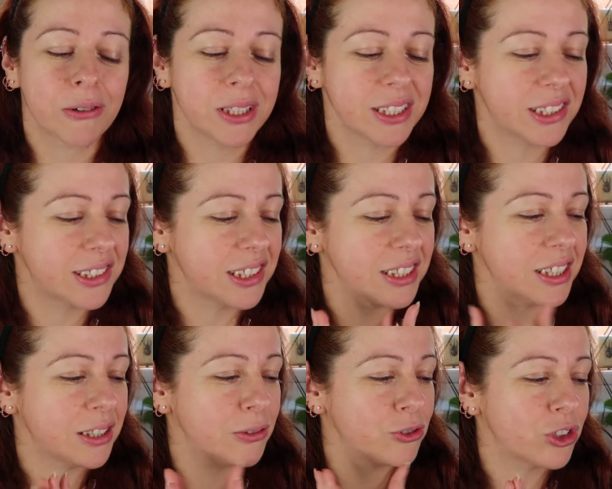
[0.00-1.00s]
quindi se
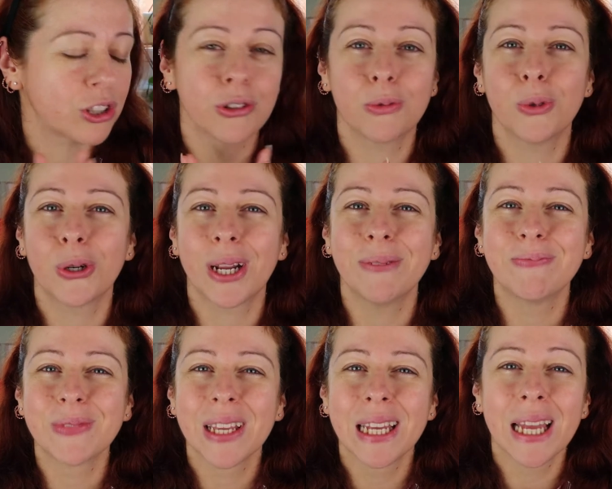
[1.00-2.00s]
sentite un certo
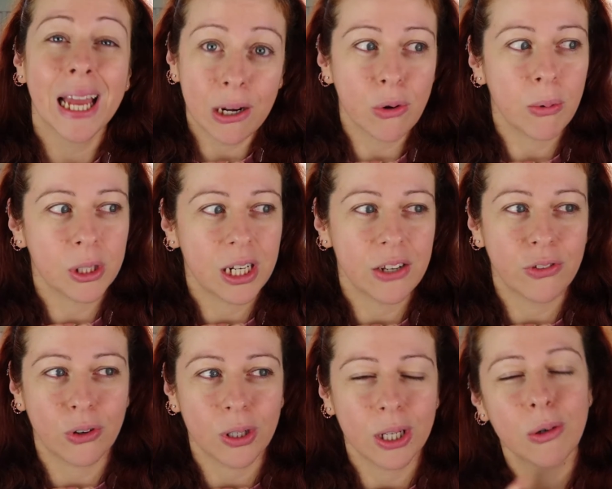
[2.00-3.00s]
rumore è l'uomo delle foglie,